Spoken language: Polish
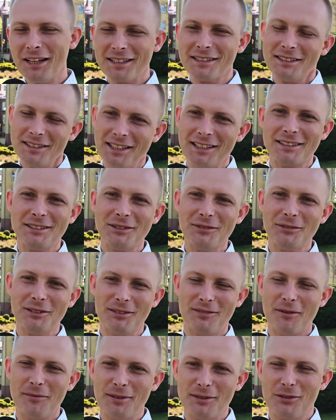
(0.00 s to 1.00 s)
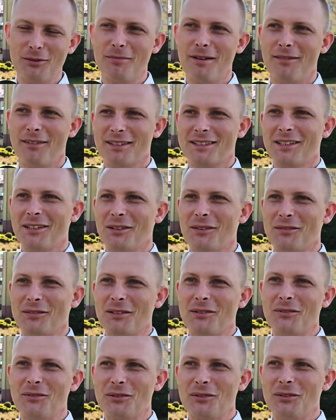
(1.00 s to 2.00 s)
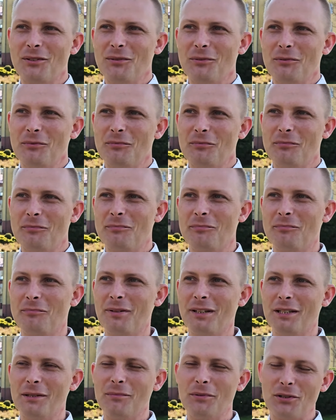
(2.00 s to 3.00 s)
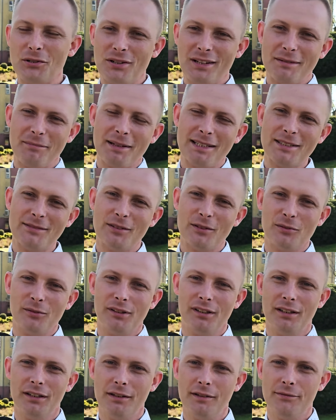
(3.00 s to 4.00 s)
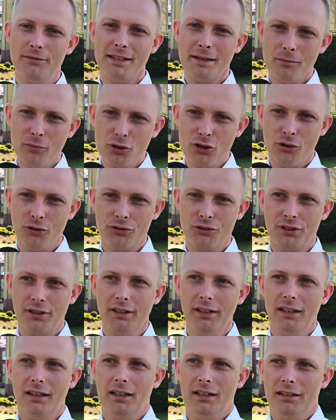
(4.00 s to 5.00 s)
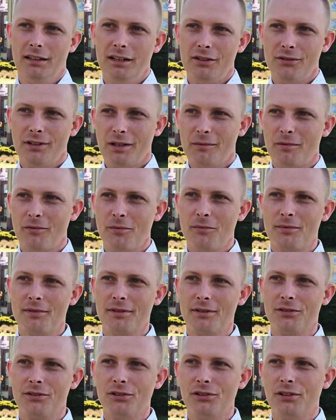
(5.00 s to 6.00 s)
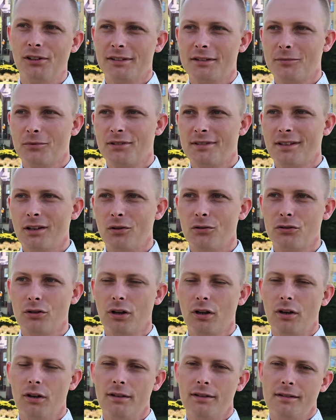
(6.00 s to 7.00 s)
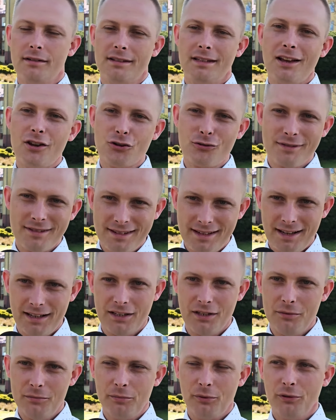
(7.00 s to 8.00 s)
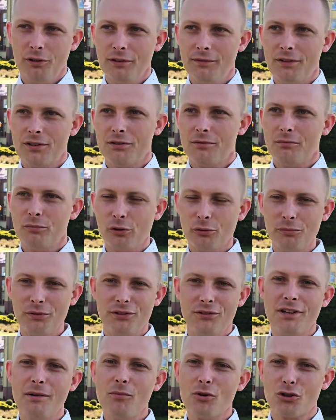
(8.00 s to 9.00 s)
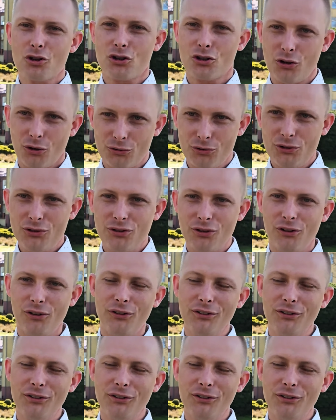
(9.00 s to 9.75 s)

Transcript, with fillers: jest, jest, nie ukrywam, jest obawa z tego względu, że no, będę pierwszy raz pracował e, w samorządzie. Ja, że tak powiem, ściśle chcę się zająć zarządzaniem, ponieważ burmistrz nie może rządzić,